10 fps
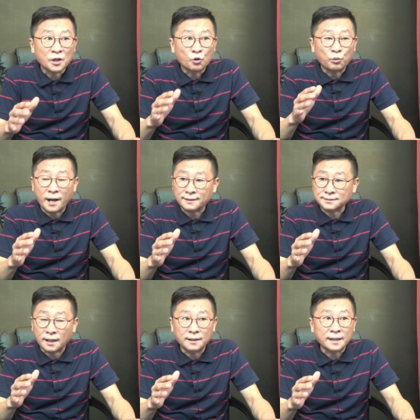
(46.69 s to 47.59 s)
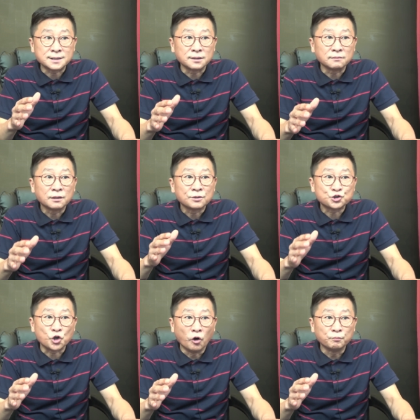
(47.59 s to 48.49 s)
확 달라진
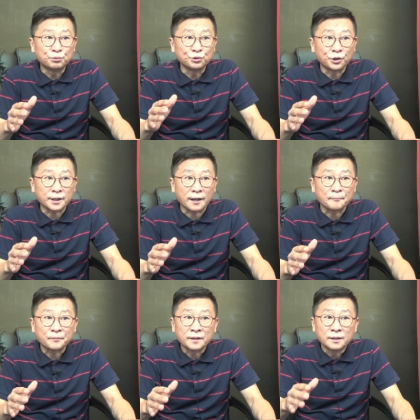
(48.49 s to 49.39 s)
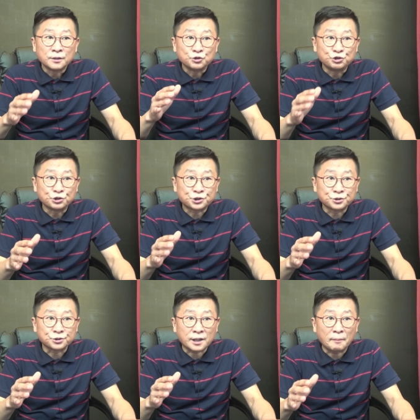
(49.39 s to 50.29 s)
정부 여당,
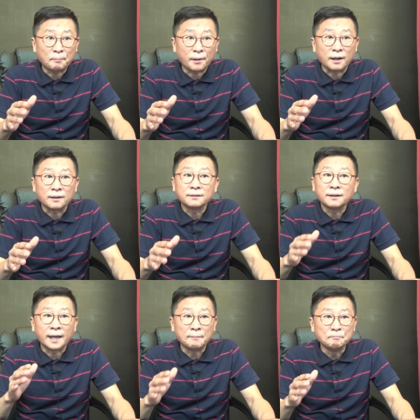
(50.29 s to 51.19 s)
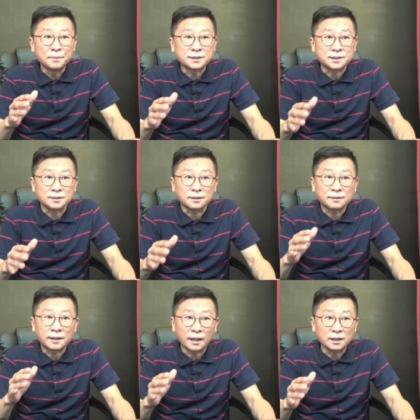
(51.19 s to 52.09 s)
뉴스 타파, MBC,
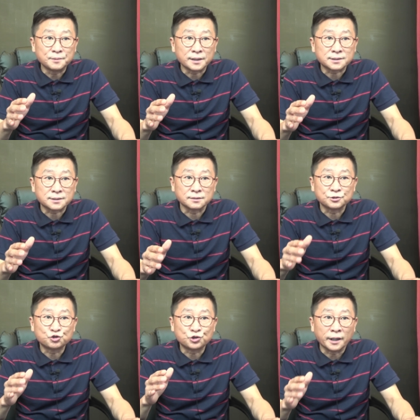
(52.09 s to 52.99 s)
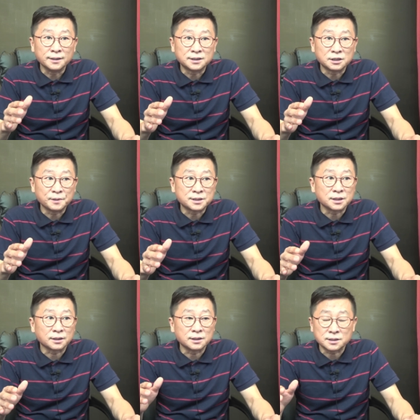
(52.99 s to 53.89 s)
KBS,
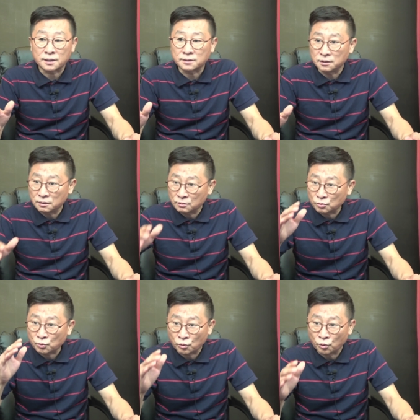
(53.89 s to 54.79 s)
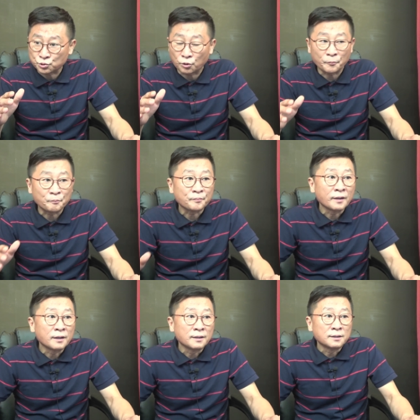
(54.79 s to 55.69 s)
JTBC 기자들 고소
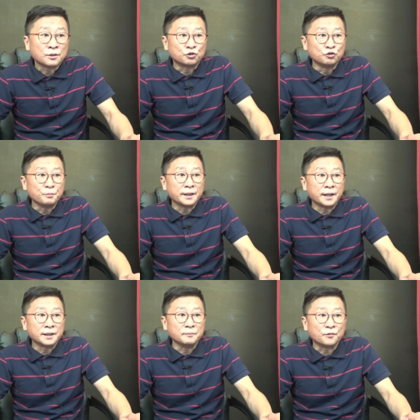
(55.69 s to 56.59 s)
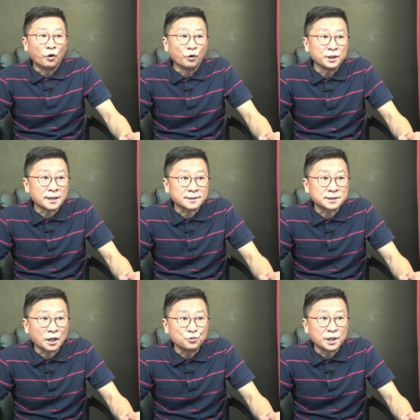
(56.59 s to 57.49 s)
국민의힘
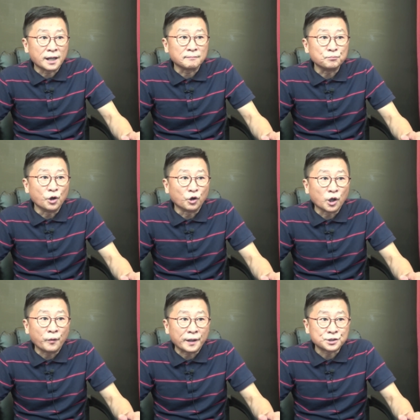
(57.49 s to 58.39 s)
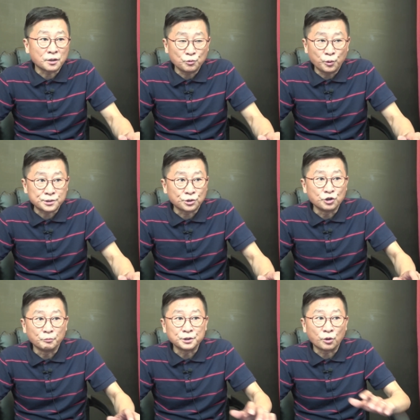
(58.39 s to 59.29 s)
호의사실에 위한 명예훼손
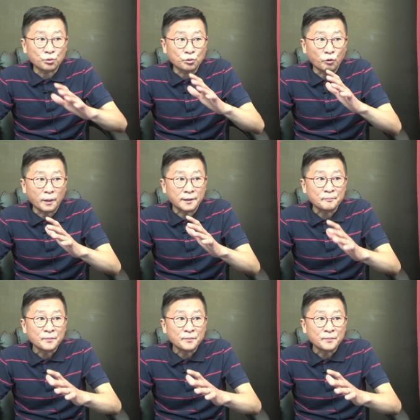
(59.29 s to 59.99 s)
혐의로 고발